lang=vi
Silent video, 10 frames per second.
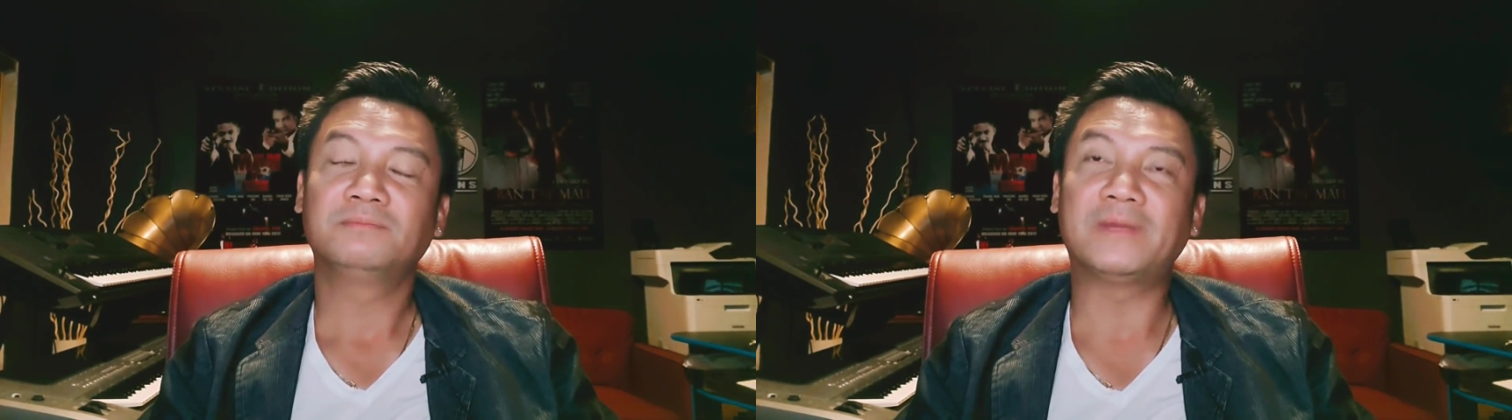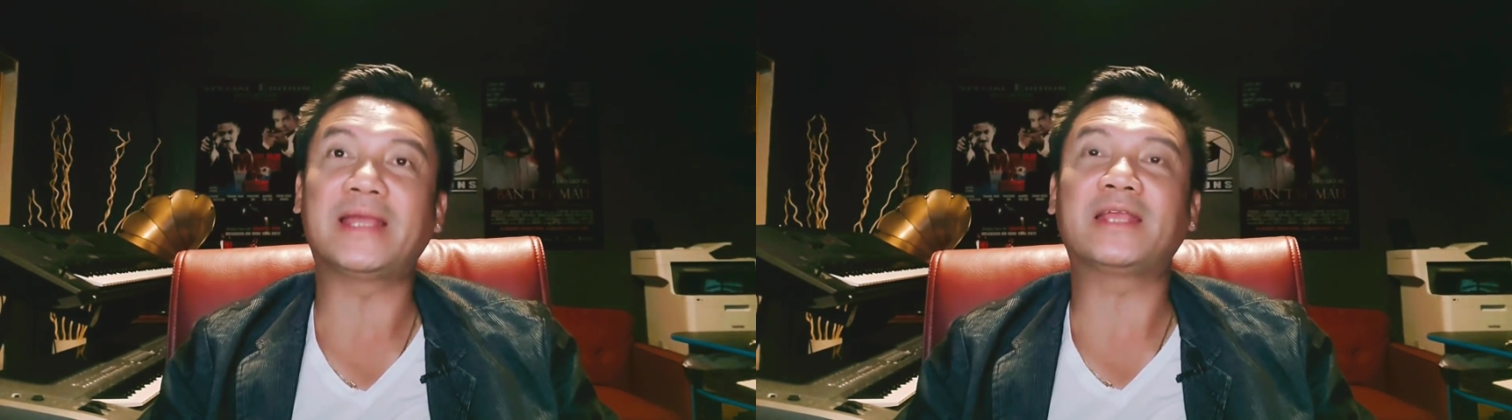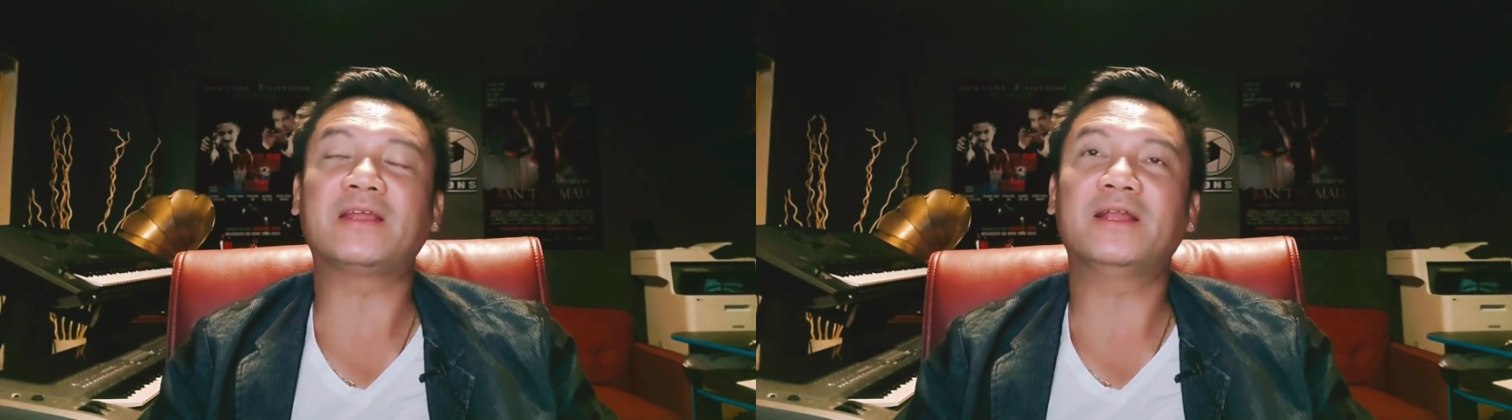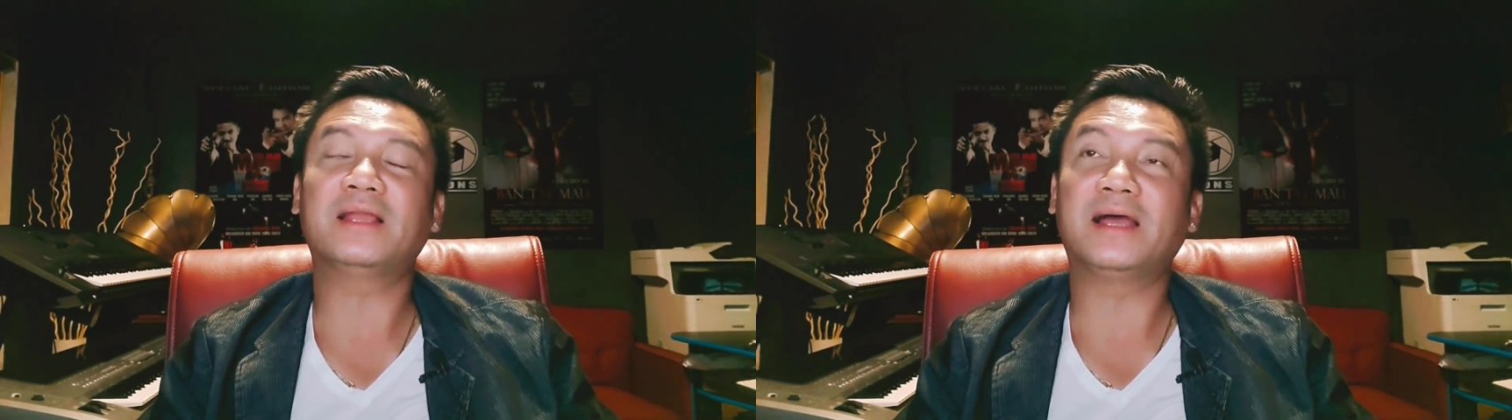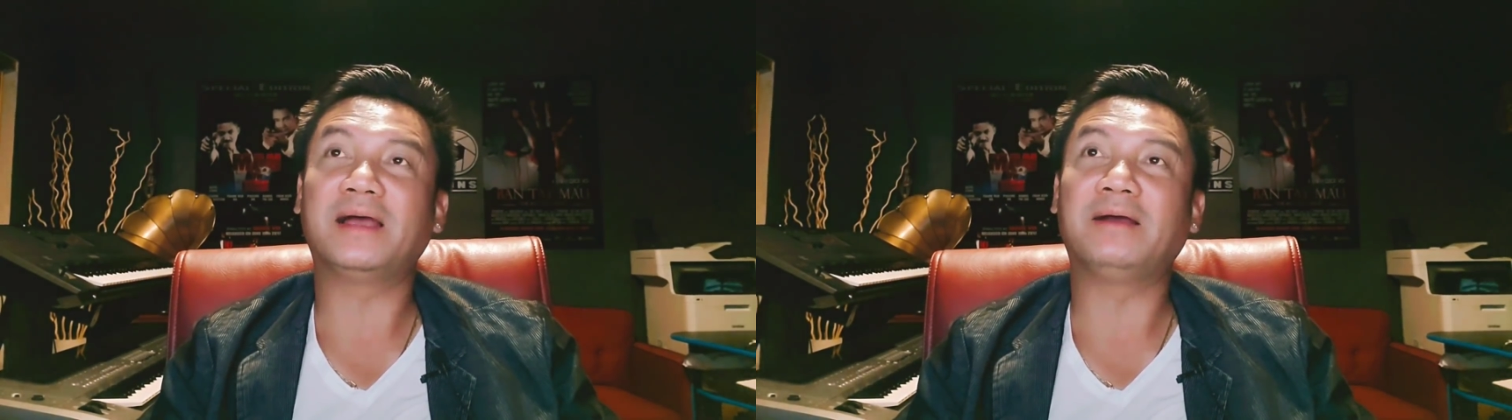bây giờ cho nên
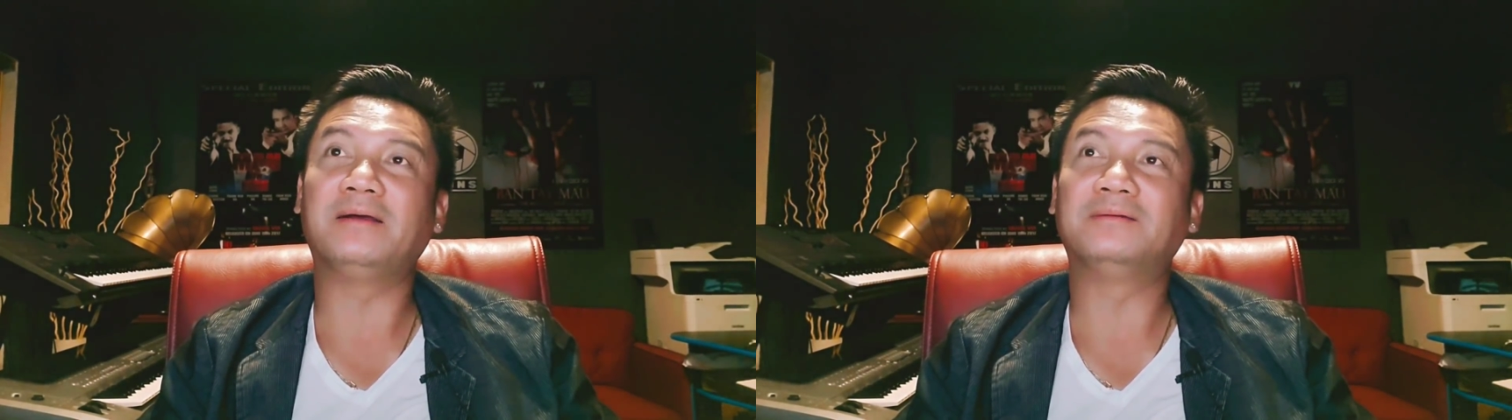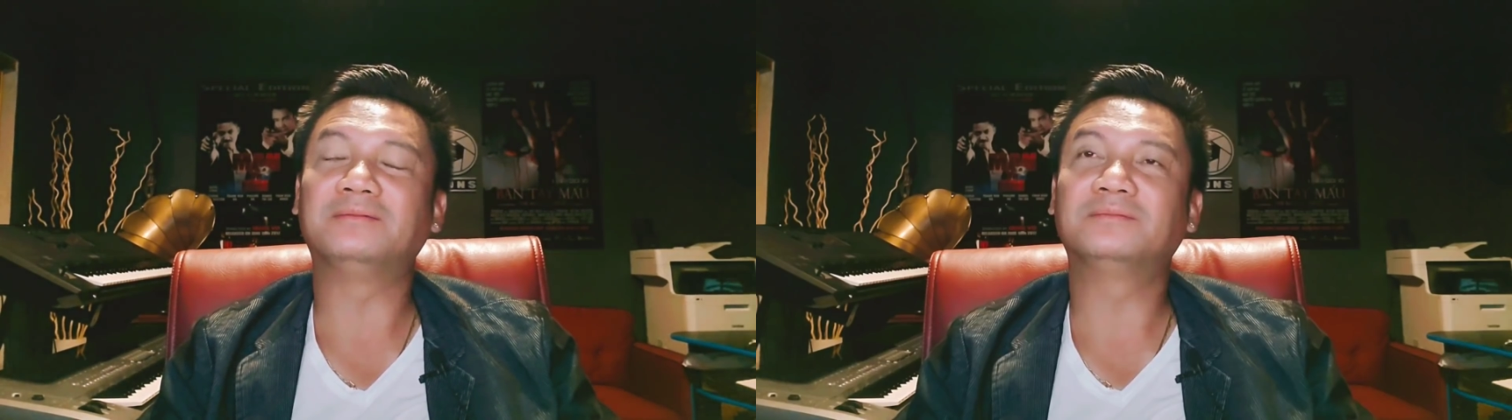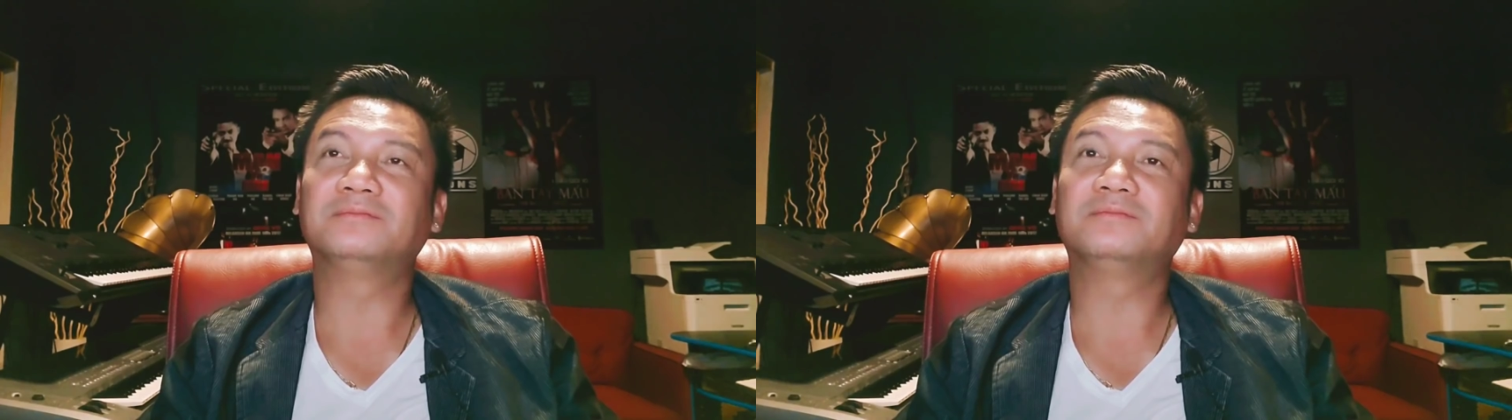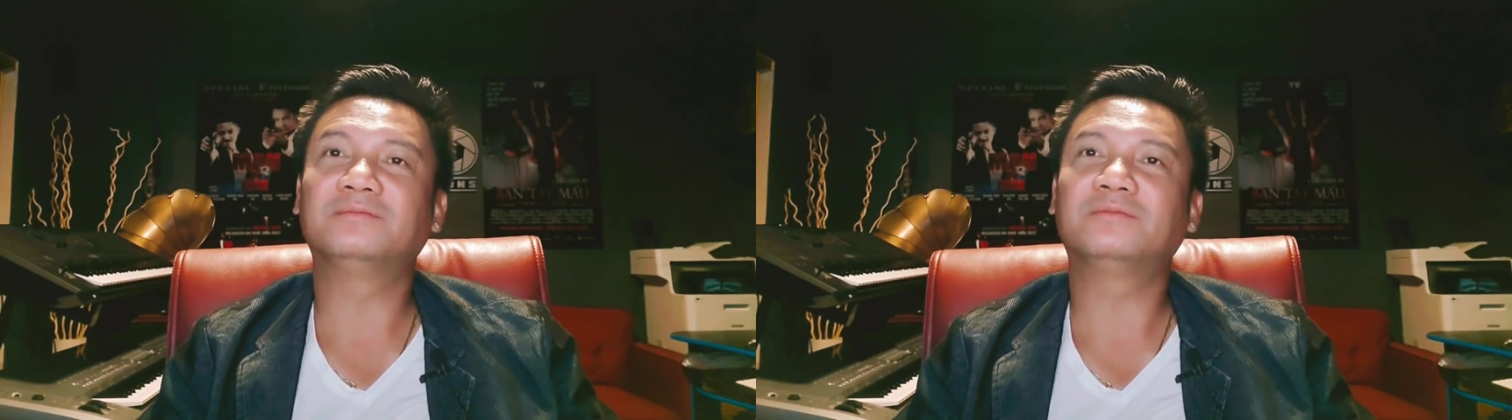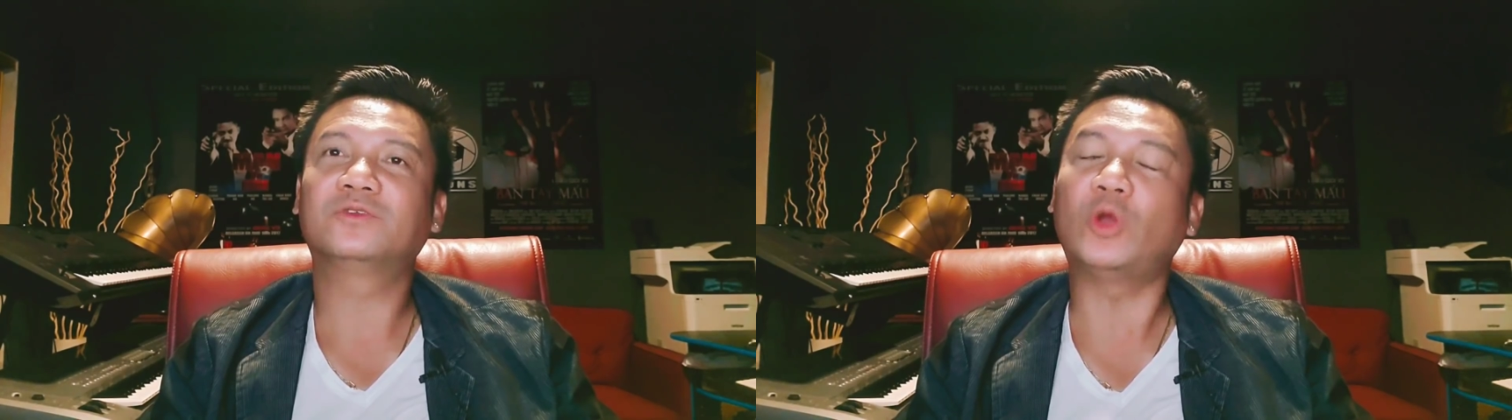là
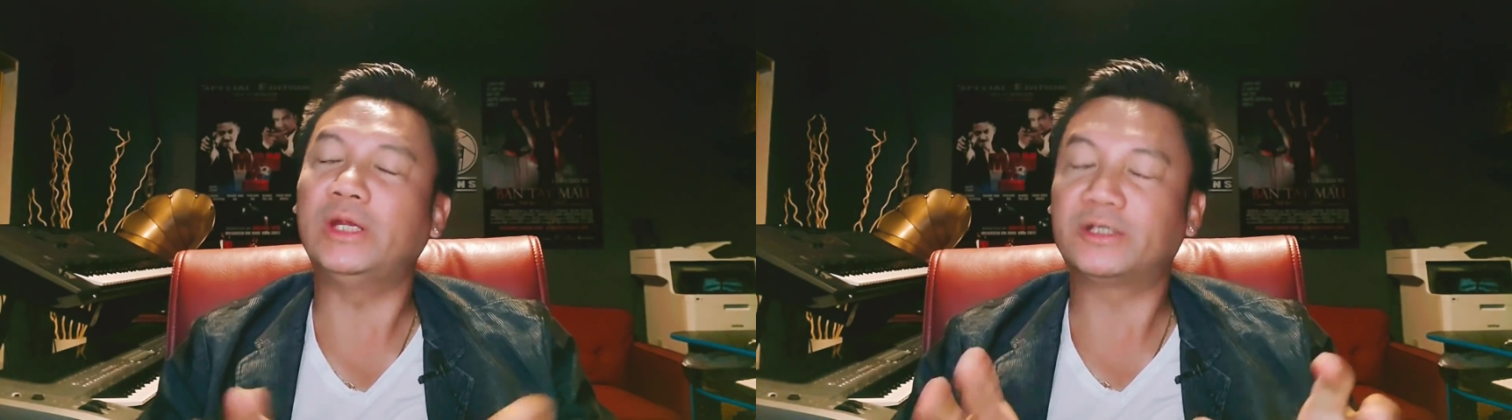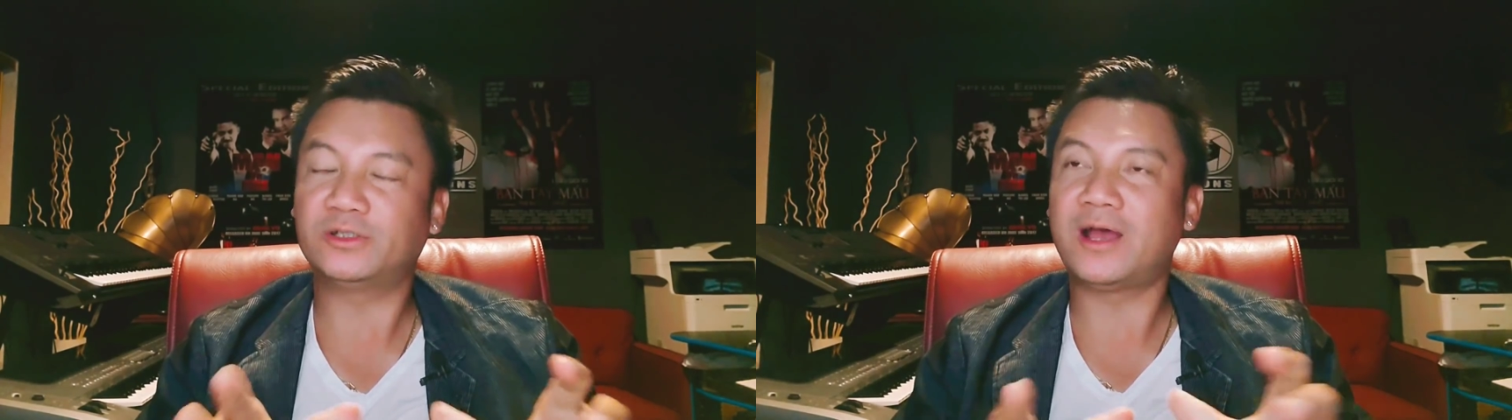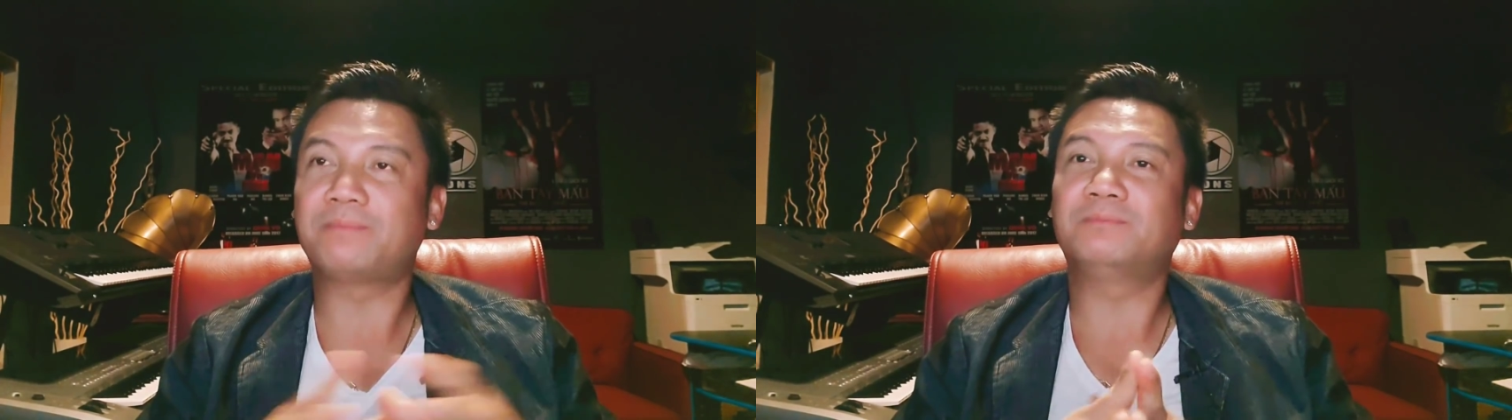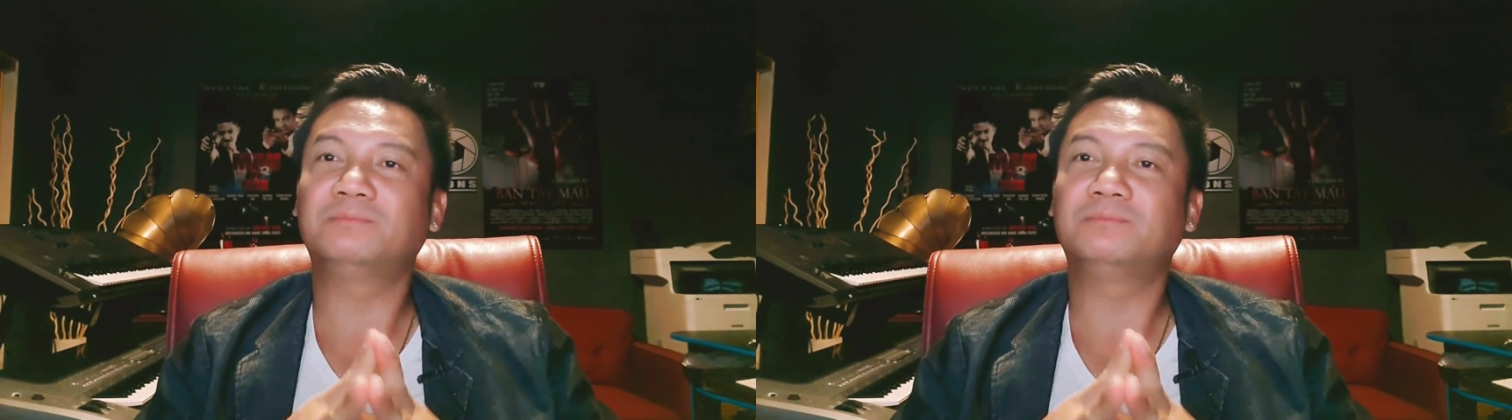tùy trường hợp